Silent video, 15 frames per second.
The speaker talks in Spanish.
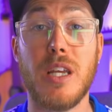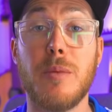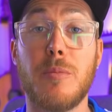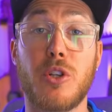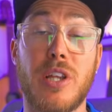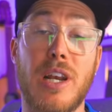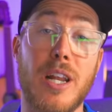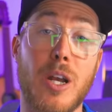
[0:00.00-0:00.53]
y
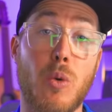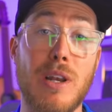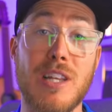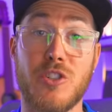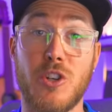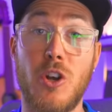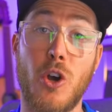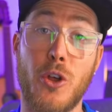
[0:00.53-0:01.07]
mostrarles cuáles
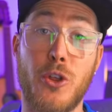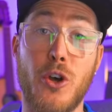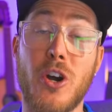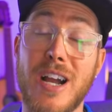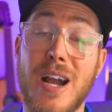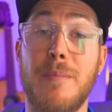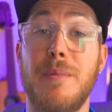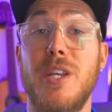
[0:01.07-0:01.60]
son los dos
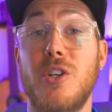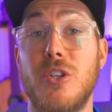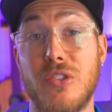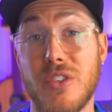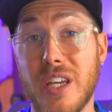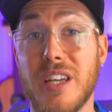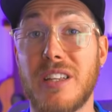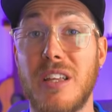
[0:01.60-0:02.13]

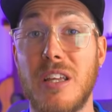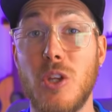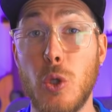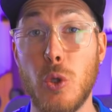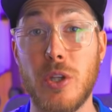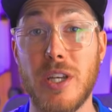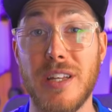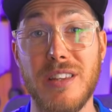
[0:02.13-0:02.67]
caminos que esta
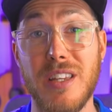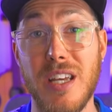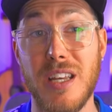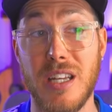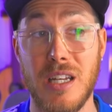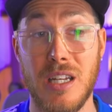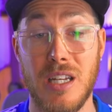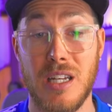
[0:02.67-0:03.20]
industria
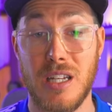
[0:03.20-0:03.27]
tiene,